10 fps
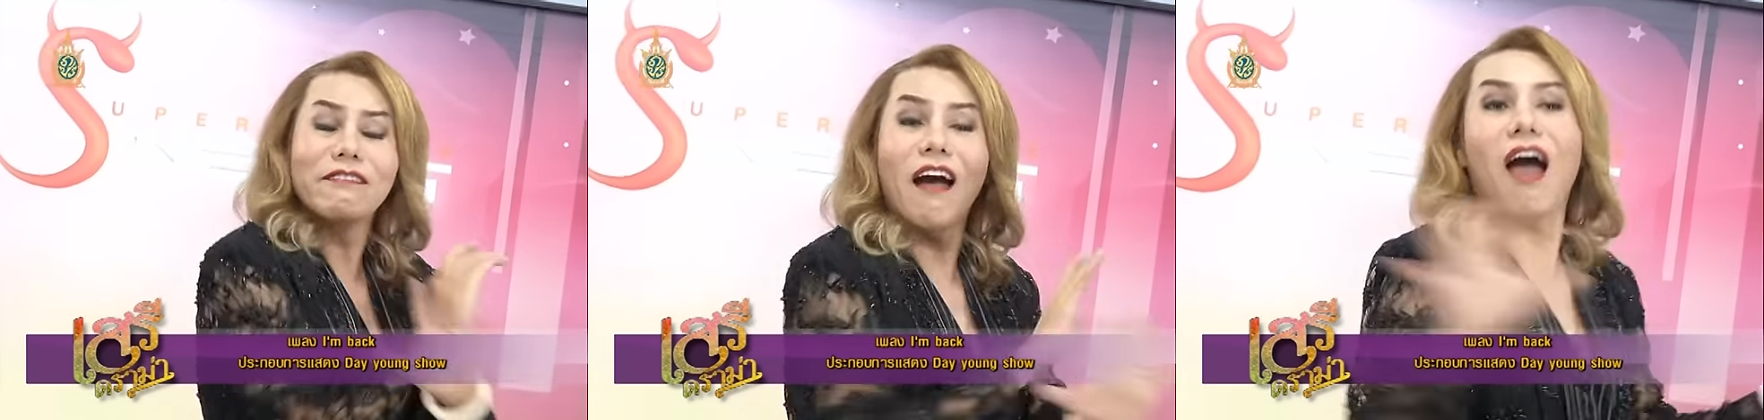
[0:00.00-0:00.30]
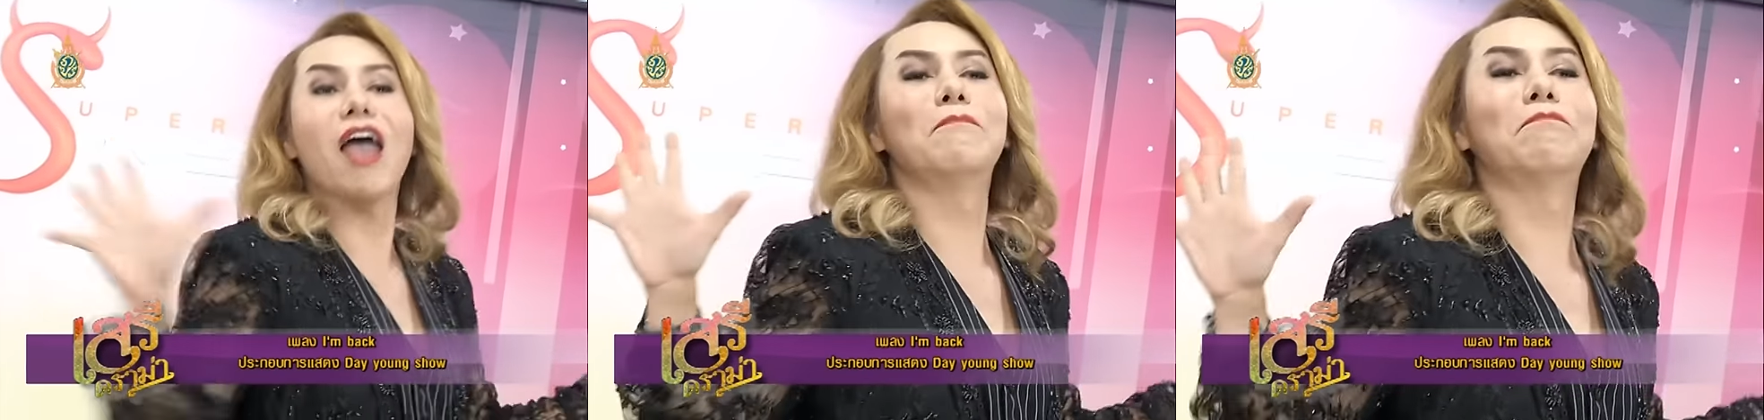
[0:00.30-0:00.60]
ดัง
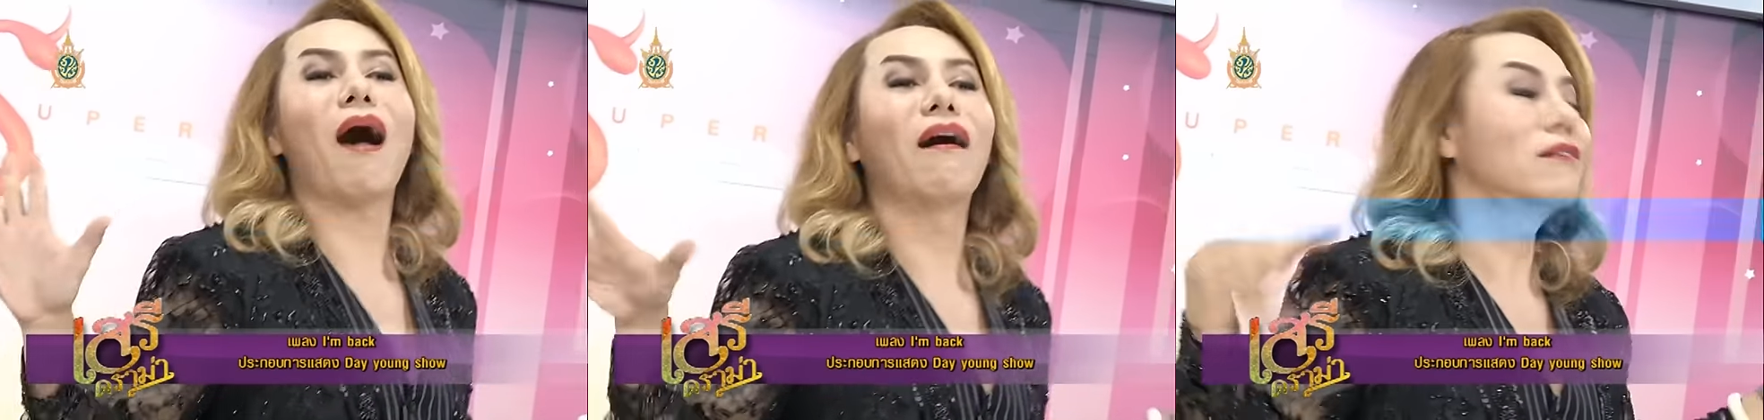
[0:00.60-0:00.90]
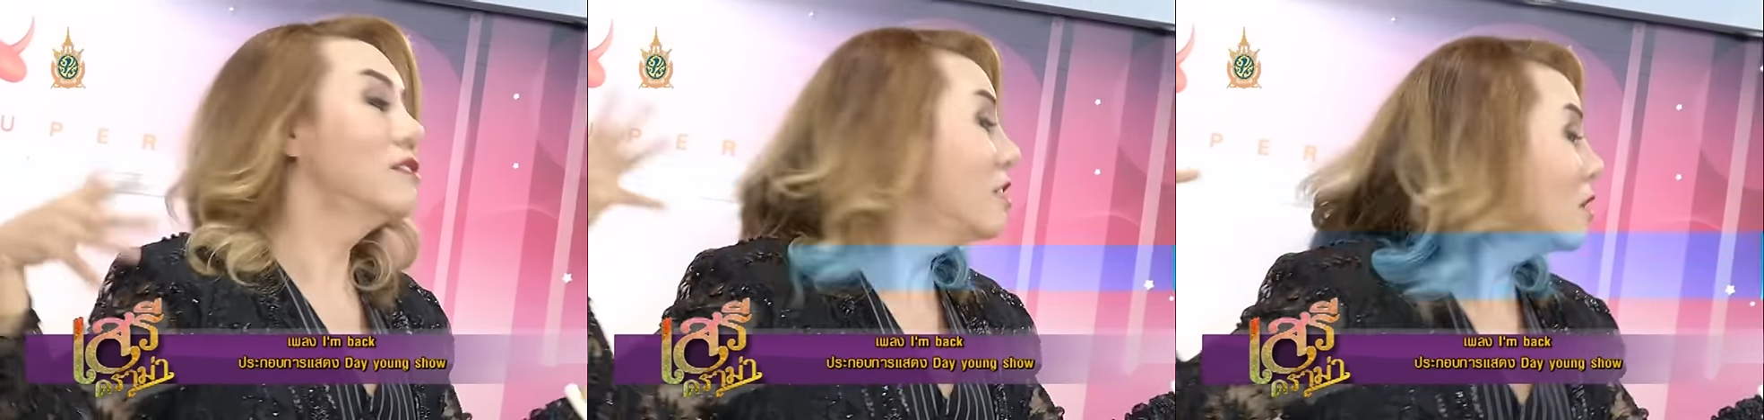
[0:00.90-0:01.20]
ให้ปัง
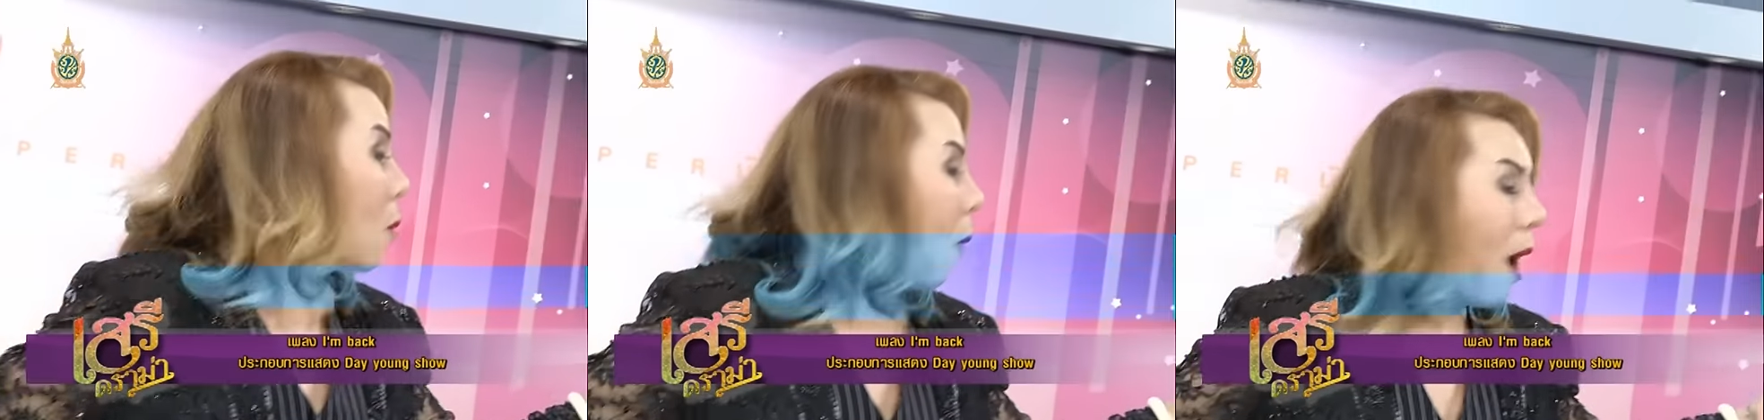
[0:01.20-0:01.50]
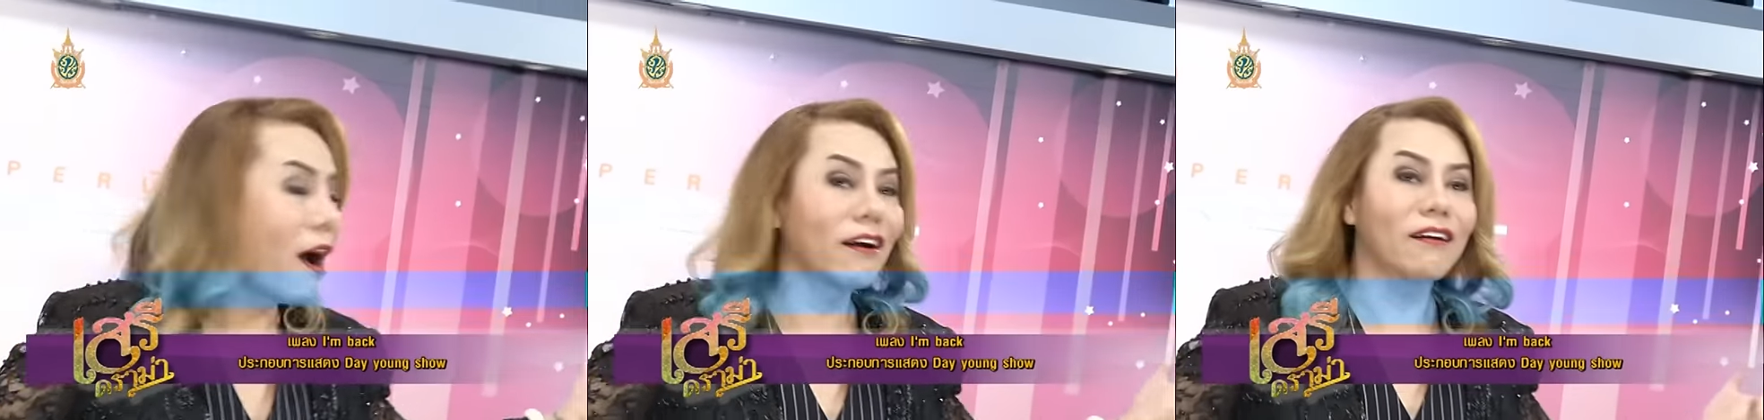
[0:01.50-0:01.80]
ยิ่งก
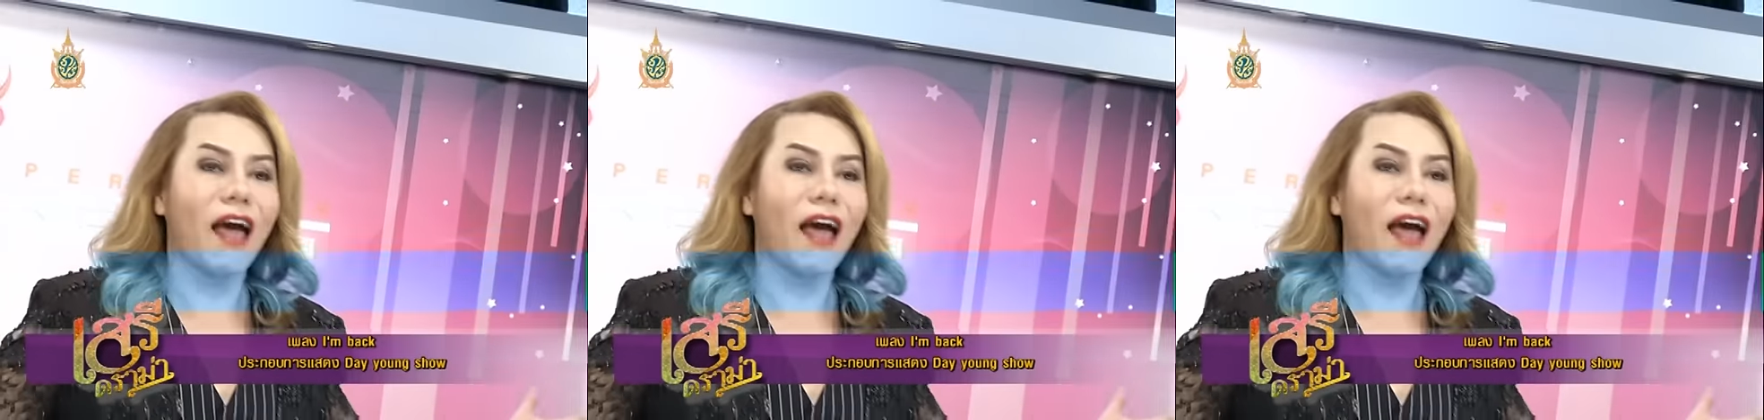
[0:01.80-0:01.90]
ว่าใคร